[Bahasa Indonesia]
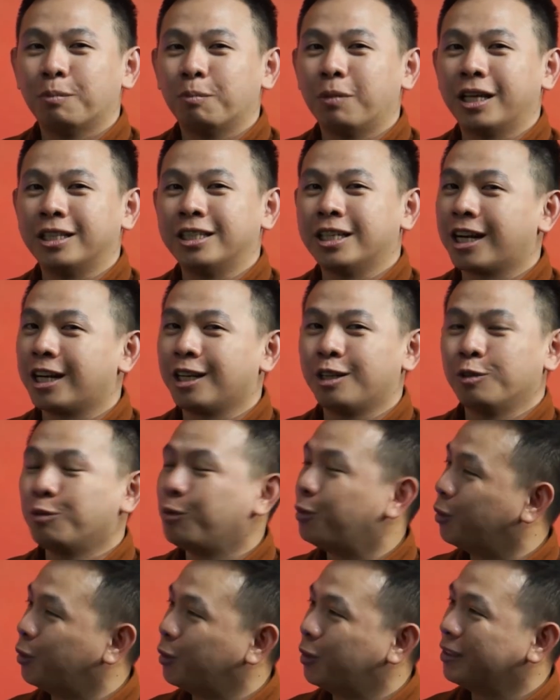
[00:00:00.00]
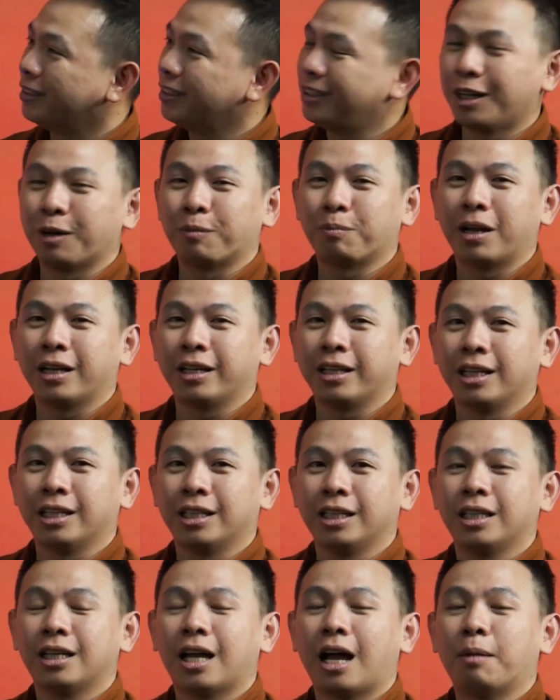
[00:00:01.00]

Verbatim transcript: belajar aja dulu yang paling ini